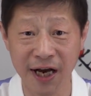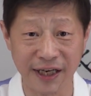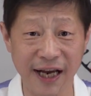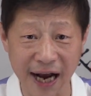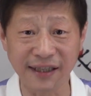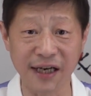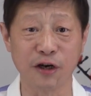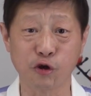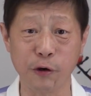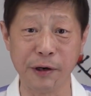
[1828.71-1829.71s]
你还在那
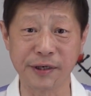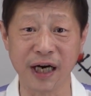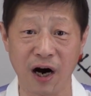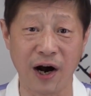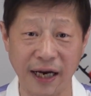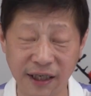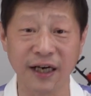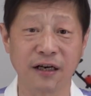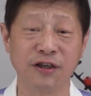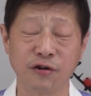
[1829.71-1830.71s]
岁月静好，还在
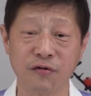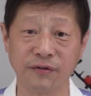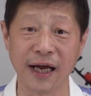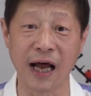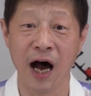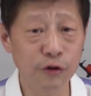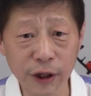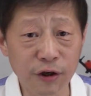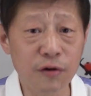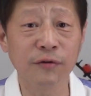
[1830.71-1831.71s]
那歌颂共产党，
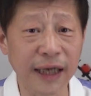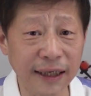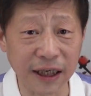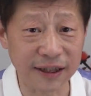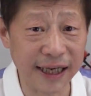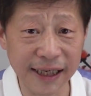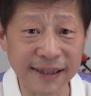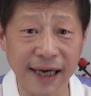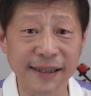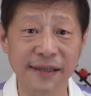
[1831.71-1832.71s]
最终共产党是在一
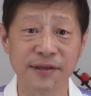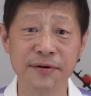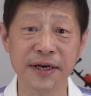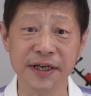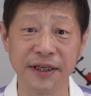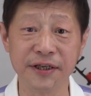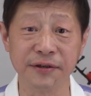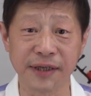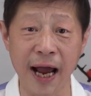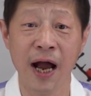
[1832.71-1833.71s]
茬茬收割你的
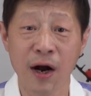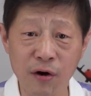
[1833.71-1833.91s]
韭菜，